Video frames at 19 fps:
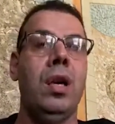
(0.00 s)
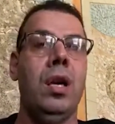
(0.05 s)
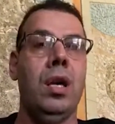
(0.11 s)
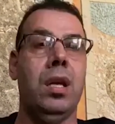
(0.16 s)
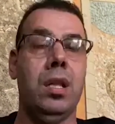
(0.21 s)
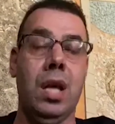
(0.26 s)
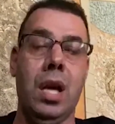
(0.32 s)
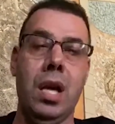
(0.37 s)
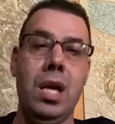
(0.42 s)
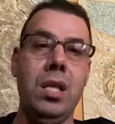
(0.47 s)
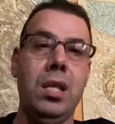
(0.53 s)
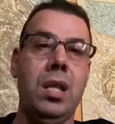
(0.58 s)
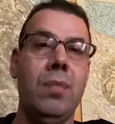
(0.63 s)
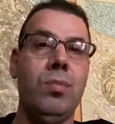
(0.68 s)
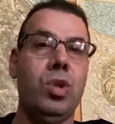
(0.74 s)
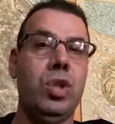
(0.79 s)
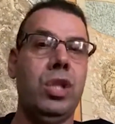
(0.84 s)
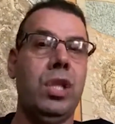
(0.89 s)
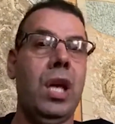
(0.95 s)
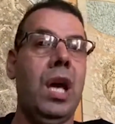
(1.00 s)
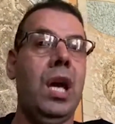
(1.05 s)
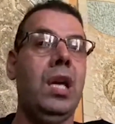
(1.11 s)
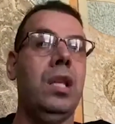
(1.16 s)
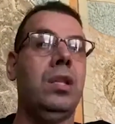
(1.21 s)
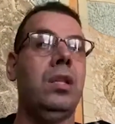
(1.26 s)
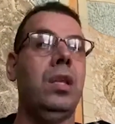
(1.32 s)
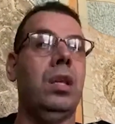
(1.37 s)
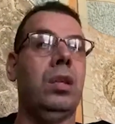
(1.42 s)
اذا انت
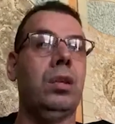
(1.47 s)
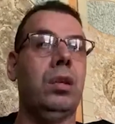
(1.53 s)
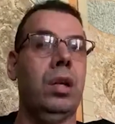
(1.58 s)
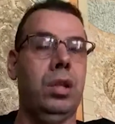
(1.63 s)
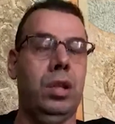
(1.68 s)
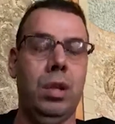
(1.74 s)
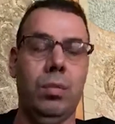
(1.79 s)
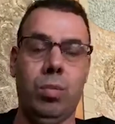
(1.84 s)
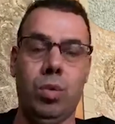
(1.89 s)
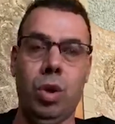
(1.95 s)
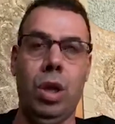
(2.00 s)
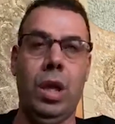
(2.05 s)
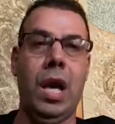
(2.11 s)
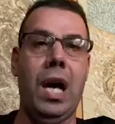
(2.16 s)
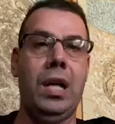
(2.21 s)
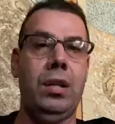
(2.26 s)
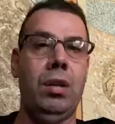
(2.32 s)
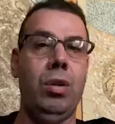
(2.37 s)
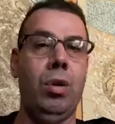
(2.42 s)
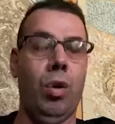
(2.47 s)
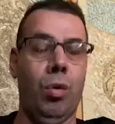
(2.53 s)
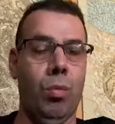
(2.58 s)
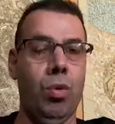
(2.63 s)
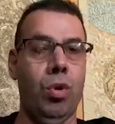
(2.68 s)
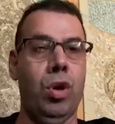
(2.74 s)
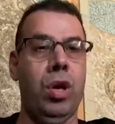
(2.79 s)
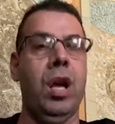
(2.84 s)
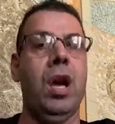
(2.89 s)
مستعد تقدم كل هذه
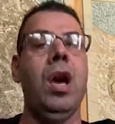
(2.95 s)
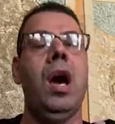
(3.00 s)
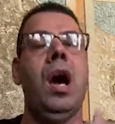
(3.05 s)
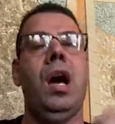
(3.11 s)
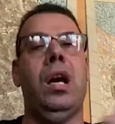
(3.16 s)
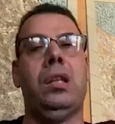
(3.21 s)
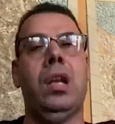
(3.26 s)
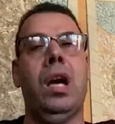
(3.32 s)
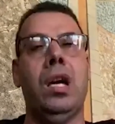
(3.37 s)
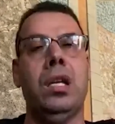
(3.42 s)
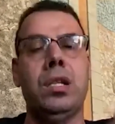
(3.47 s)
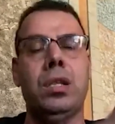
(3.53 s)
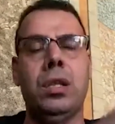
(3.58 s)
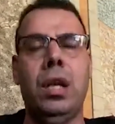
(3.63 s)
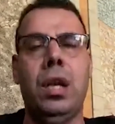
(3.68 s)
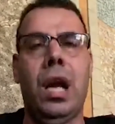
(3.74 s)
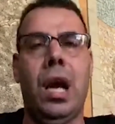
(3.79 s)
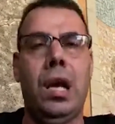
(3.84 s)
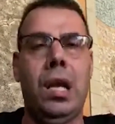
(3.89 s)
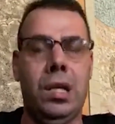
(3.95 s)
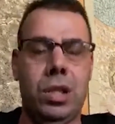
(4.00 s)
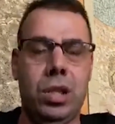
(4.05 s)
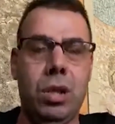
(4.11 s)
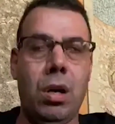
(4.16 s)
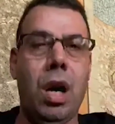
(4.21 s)
الامور حتحصل على,